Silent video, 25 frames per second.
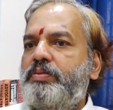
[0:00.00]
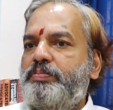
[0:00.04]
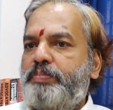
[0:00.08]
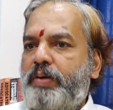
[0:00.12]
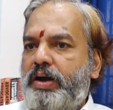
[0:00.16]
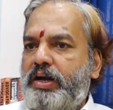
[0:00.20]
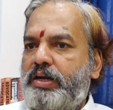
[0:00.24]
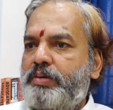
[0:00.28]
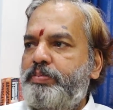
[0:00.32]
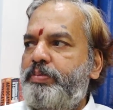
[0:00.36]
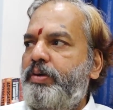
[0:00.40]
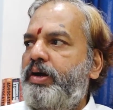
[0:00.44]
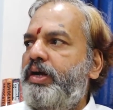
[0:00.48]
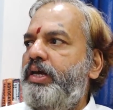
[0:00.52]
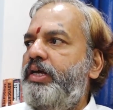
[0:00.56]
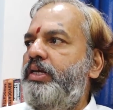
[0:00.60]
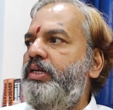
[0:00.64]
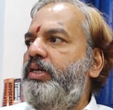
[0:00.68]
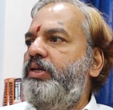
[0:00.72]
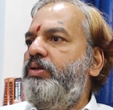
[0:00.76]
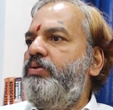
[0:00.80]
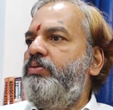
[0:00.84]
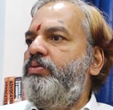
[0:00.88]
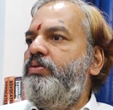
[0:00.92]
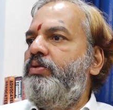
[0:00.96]
పాట పాడే
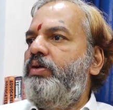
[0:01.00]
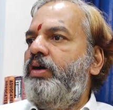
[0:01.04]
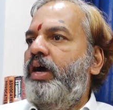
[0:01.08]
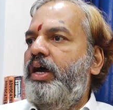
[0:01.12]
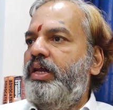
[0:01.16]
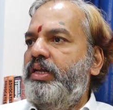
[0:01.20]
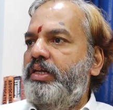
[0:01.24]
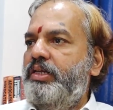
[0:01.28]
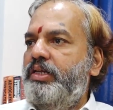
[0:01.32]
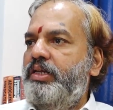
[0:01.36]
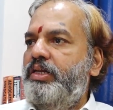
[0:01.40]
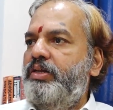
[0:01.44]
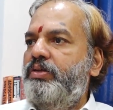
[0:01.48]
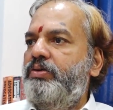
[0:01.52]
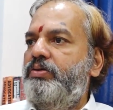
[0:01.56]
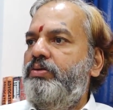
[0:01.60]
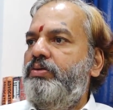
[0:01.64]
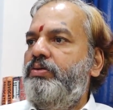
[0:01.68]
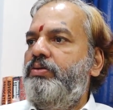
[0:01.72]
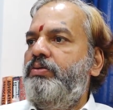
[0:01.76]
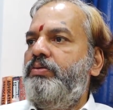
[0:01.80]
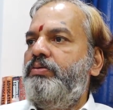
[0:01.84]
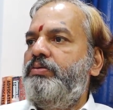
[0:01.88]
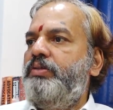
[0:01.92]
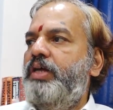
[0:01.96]
నేను అని నేను
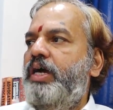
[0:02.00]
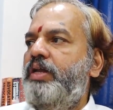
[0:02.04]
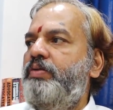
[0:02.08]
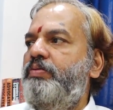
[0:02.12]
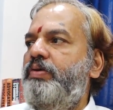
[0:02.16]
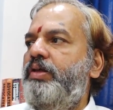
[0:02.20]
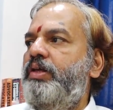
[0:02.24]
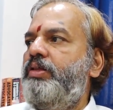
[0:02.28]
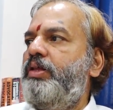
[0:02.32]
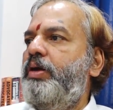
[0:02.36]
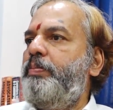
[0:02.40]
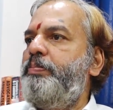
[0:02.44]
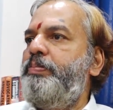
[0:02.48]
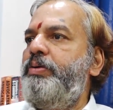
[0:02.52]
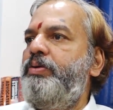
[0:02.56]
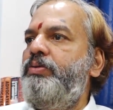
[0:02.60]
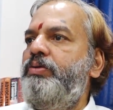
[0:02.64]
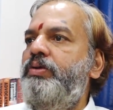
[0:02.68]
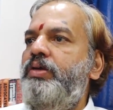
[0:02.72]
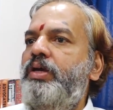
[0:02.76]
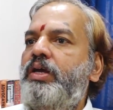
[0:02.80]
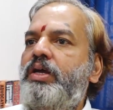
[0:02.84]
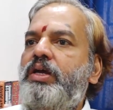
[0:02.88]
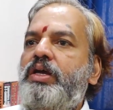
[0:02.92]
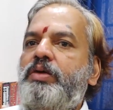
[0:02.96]
దానివల్ల
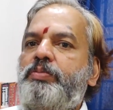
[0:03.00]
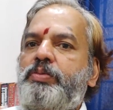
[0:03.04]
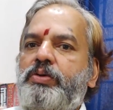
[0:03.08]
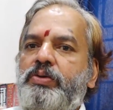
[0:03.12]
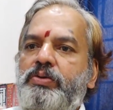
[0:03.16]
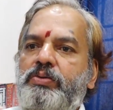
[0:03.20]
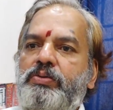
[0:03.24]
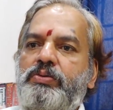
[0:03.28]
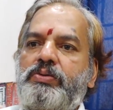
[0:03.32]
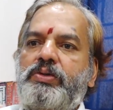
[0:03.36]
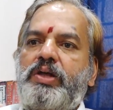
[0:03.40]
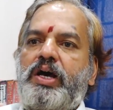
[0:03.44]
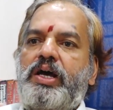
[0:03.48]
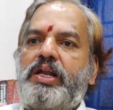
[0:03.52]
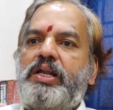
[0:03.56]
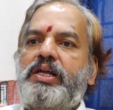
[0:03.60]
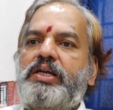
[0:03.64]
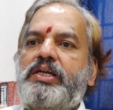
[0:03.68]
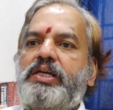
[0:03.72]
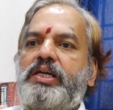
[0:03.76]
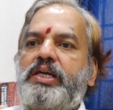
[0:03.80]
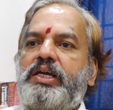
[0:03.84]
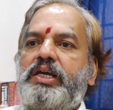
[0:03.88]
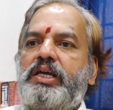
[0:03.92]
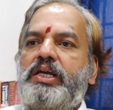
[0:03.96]
తప్పేముంది ఇప్పుడు
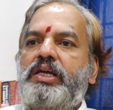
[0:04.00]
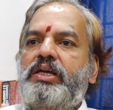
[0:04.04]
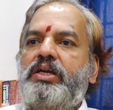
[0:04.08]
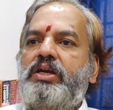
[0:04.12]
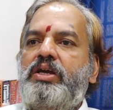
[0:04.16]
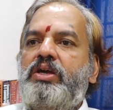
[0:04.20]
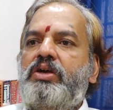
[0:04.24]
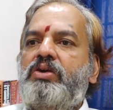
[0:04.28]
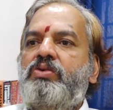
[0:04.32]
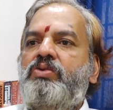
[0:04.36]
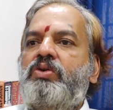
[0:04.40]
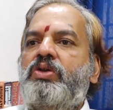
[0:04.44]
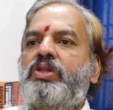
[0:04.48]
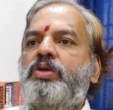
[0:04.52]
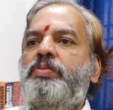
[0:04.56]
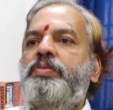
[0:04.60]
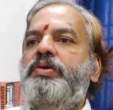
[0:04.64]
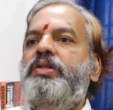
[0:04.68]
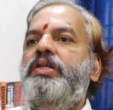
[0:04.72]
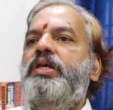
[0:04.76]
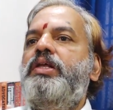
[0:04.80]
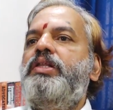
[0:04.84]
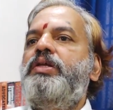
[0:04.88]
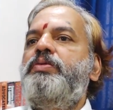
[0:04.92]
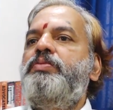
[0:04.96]
ఉదాహరణకి
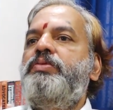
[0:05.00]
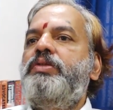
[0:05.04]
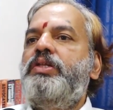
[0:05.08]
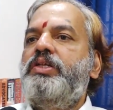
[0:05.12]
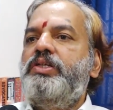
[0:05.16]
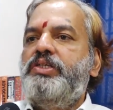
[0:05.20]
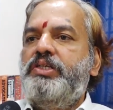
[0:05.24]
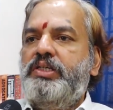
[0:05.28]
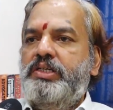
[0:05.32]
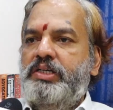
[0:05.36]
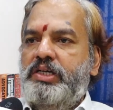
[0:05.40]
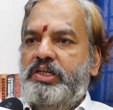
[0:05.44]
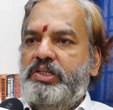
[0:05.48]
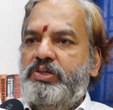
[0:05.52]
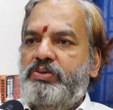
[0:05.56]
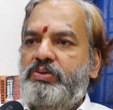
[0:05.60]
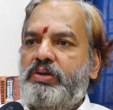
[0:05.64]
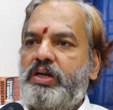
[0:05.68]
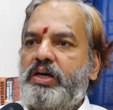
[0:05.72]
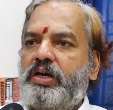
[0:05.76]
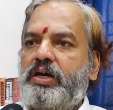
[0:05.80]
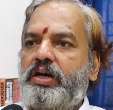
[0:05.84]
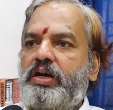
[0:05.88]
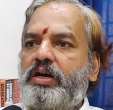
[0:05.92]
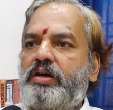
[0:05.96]
కొంతమంది అంత ముందర సింగర్స్
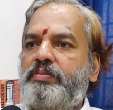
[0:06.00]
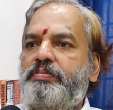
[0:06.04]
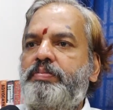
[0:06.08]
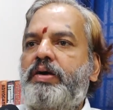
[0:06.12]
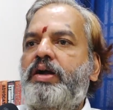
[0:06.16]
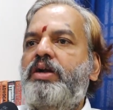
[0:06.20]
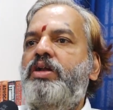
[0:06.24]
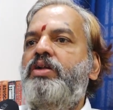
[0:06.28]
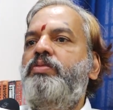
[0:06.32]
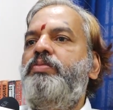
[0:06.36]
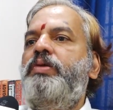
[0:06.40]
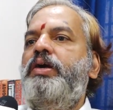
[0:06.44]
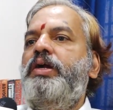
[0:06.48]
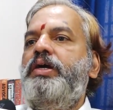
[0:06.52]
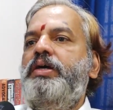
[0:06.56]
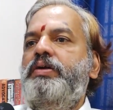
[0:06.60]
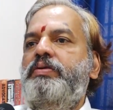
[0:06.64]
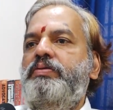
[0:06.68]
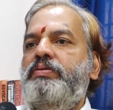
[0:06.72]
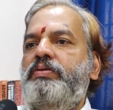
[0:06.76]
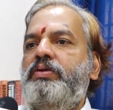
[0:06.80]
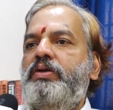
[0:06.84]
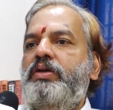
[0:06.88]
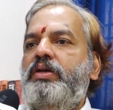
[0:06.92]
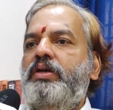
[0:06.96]
కూడా పాటలు
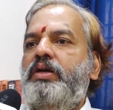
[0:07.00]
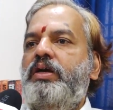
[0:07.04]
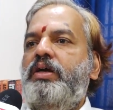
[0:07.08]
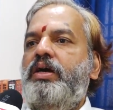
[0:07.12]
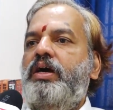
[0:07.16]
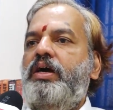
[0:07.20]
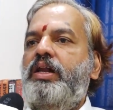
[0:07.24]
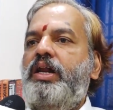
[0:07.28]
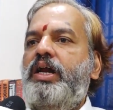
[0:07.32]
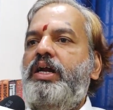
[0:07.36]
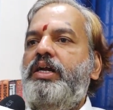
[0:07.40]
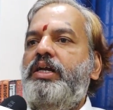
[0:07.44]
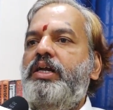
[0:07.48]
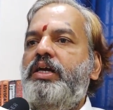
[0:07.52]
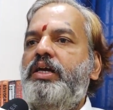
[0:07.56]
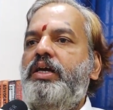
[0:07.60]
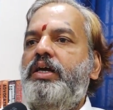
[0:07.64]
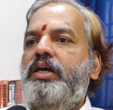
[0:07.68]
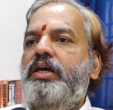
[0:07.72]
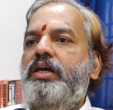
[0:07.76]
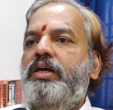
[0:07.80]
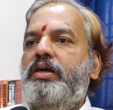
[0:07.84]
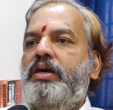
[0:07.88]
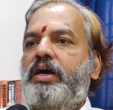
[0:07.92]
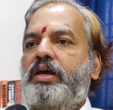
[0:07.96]
పాడారు అలా అంటే
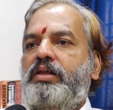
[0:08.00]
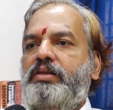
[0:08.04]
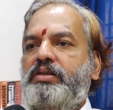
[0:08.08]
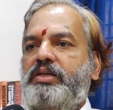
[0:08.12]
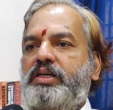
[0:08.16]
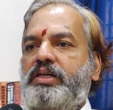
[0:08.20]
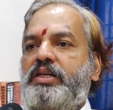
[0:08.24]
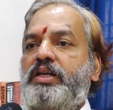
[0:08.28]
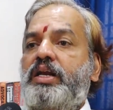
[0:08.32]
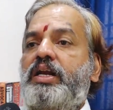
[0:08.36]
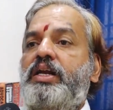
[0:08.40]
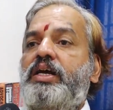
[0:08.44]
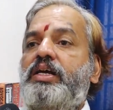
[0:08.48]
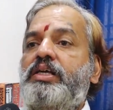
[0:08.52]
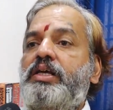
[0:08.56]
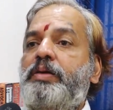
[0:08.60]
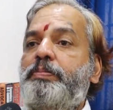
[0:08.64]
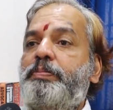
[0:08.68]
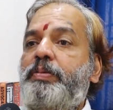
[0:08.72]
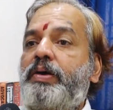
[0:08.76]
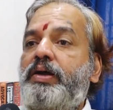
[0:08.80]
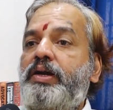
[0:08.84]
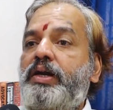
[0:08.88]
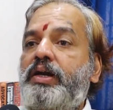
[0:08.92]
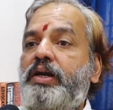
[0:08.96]
జనరల్గా
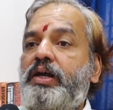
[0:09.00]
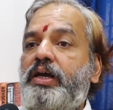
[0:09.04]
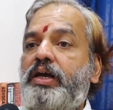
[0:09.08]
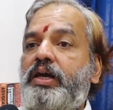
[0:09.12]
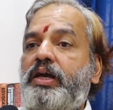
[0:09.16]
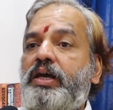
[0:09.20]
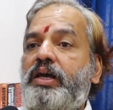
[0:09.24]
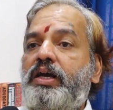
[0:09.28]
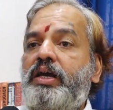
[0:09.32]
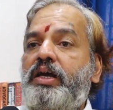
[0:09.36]
చెప్పాలంటే